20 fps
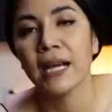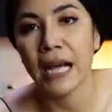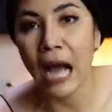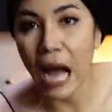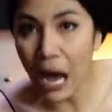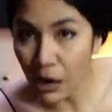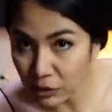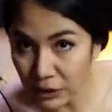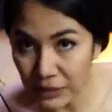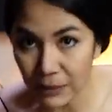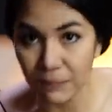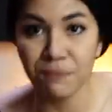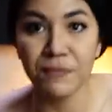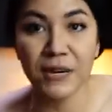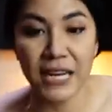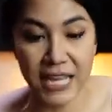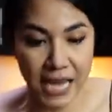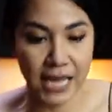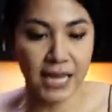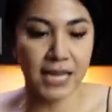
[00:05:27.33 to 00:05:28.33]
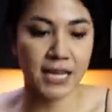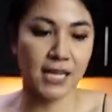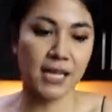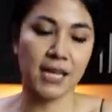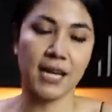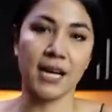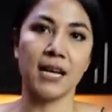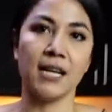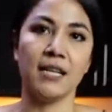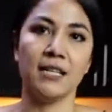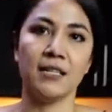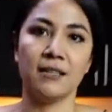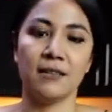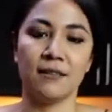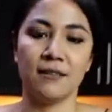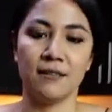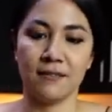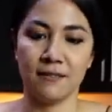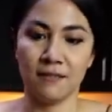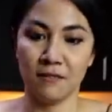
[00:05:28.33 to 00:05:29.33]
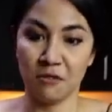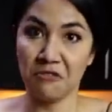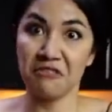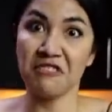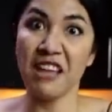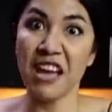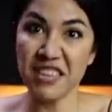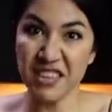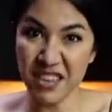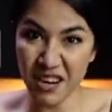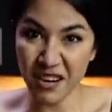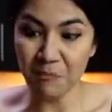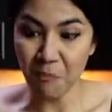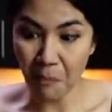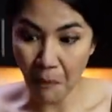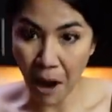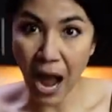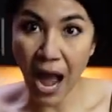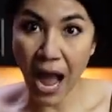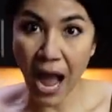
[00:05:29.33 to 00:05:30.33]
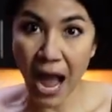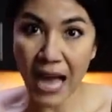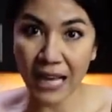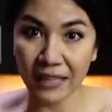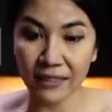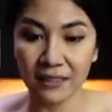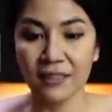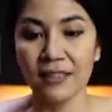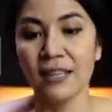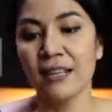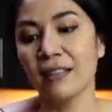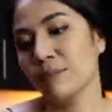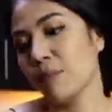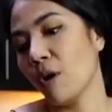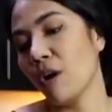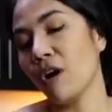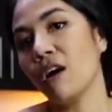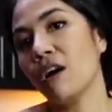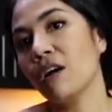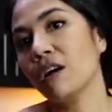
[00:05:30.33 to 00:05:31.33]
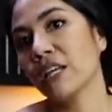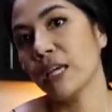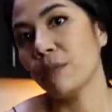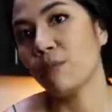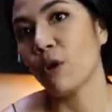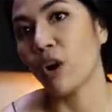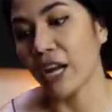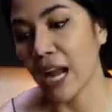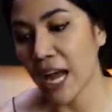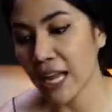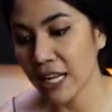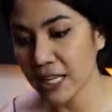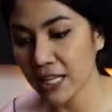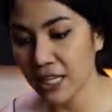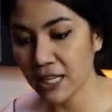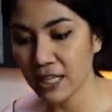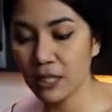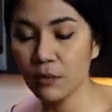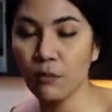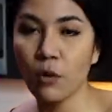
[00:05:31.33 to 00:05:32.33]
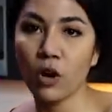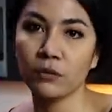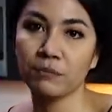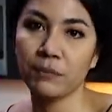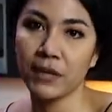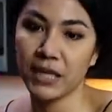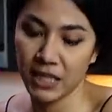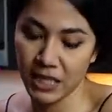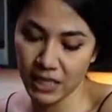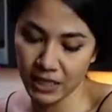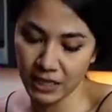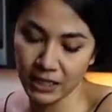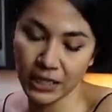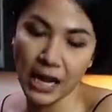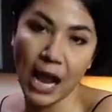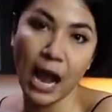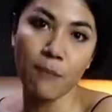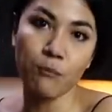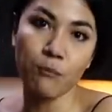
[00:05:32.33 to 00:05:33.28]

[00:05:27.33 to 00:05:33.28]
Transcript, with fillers: เก้าสิบเหรียญ น, นะคะได้เยอะมากเพราะคลิปก่อนหน้านี้นะที่มอสไปกินขา